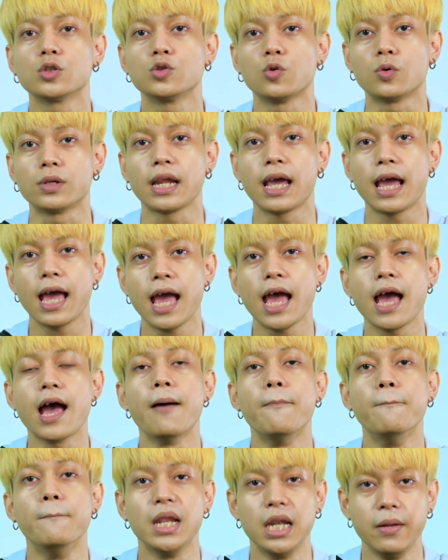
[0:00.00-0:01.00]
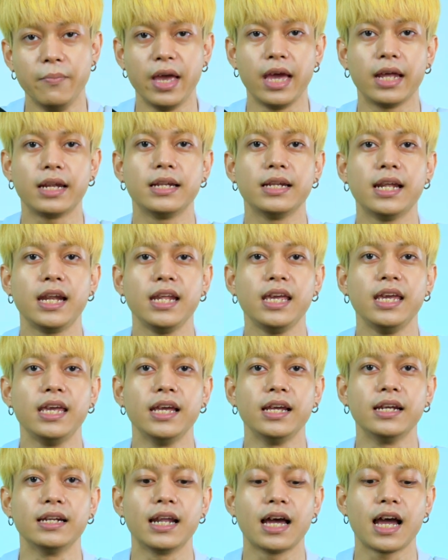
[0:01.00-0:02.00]
จุดห้า มิลลิเมตรนั่นเอง
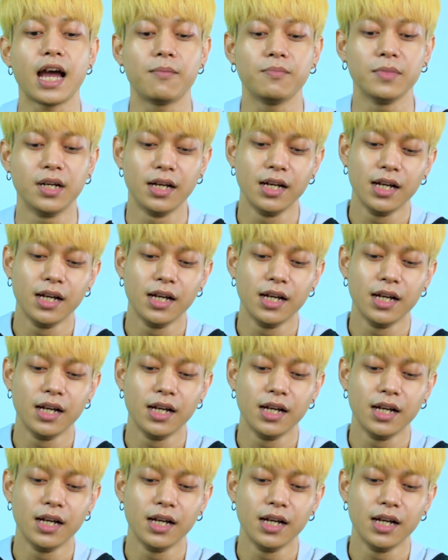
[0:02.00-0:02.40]
นะครับ